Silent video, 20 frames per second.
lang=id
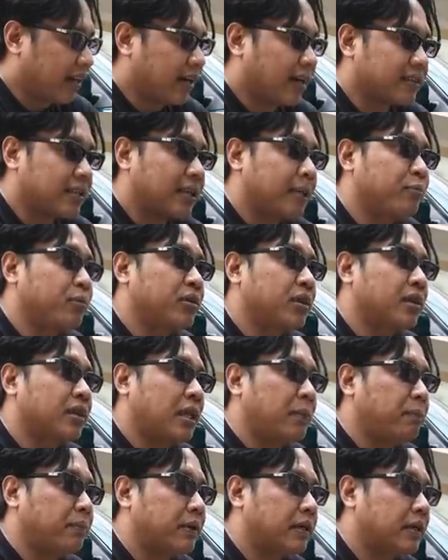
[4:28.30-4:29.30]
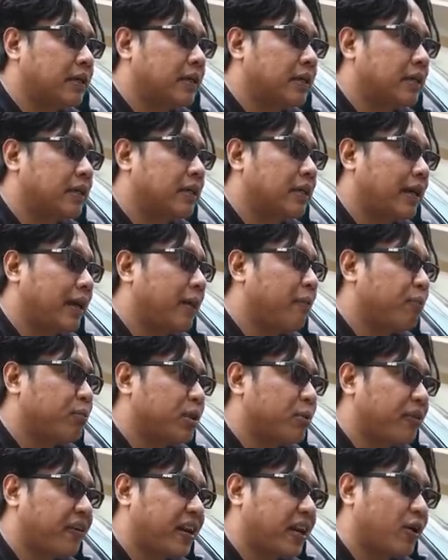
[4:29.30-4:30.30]
enaknya punya tipe eh
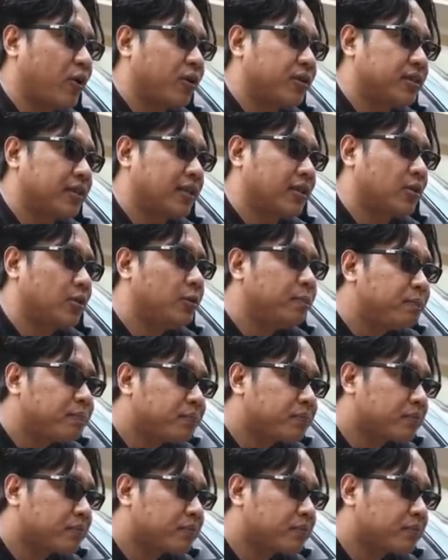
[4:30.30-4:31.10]
punya velg OZ tuh